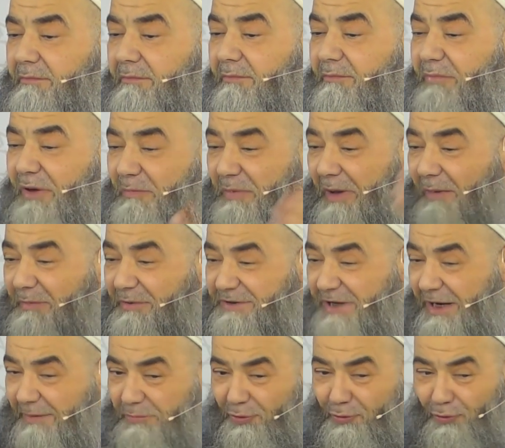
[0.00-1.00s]
Bip
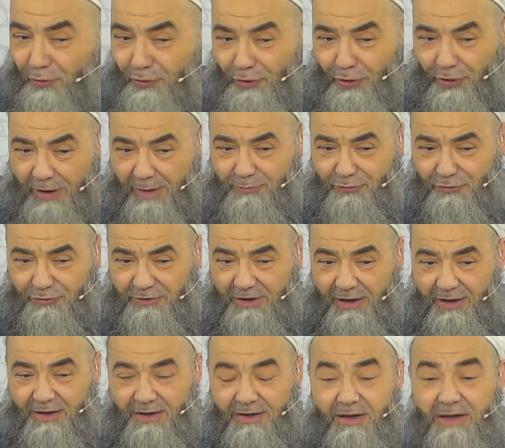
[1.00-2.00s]
yapacak bir konu yok ha
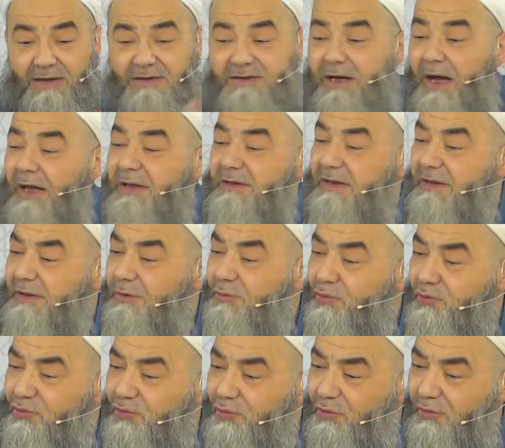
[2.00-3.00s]
burada. Kendini
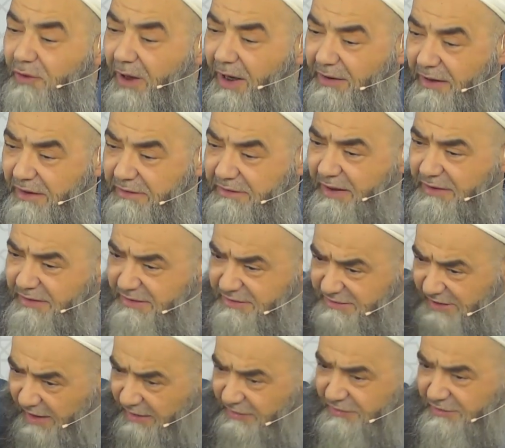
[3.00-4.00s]
düzdürdü. Hakikaten
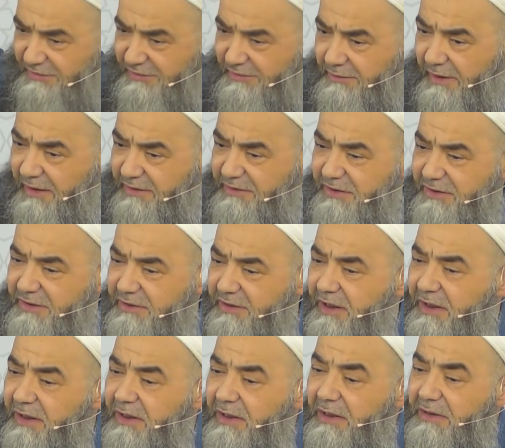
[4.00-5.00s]
insan kılığına
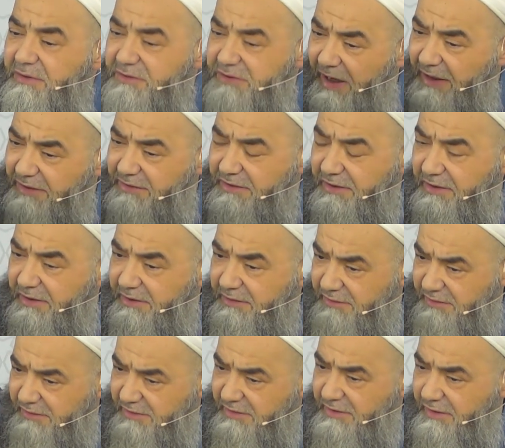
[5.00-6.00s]
girdi. Kendi
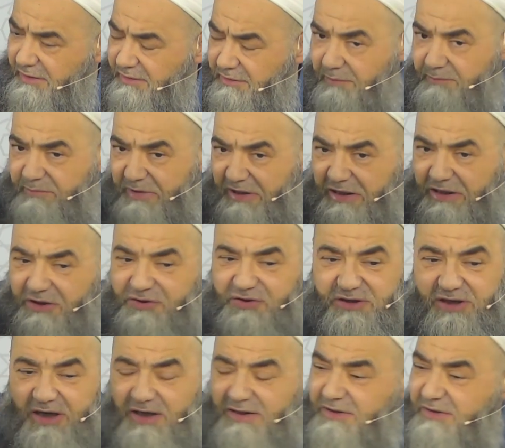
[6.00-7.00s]
e, bir
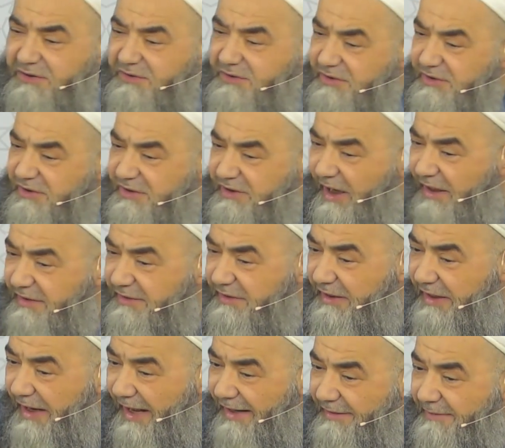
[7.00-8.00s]
ilişkiye girdirdi
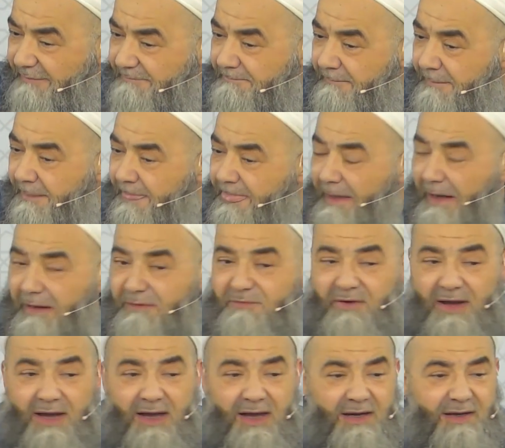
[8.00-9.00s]
kendiyle.
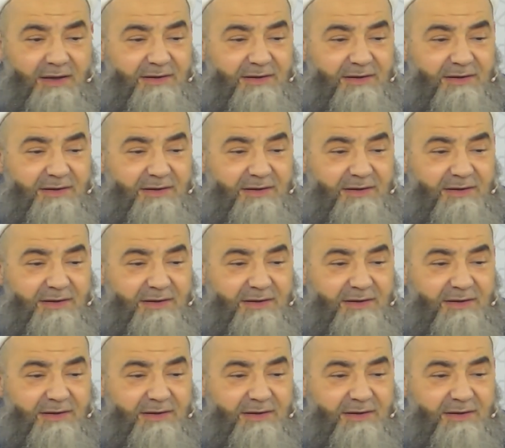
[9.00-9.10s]
Ve